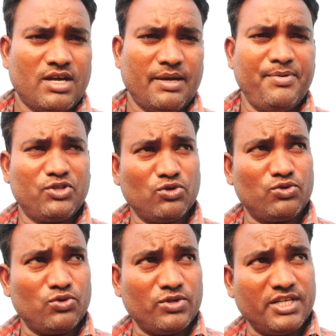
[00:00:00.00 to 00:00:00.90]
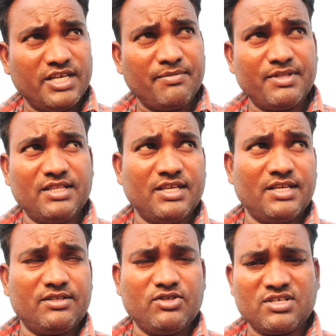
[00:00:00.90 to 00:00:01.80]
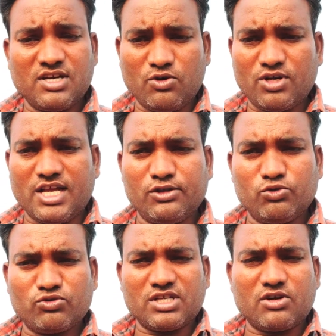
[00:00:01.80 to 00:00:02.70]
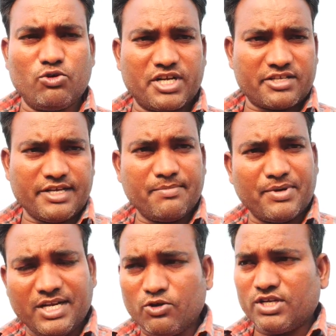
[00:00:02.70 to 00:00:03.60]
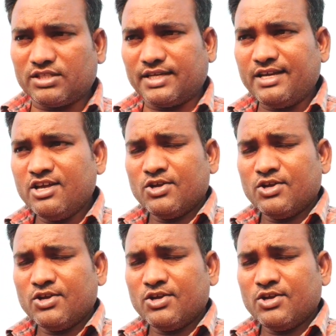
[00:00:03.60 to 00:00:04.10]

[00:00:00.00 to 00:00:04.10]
अभी तो जो नए बंदे जिनका हो रहा है तो उसका कॉन्ट्रैक्ट साइन पहले हो जाता है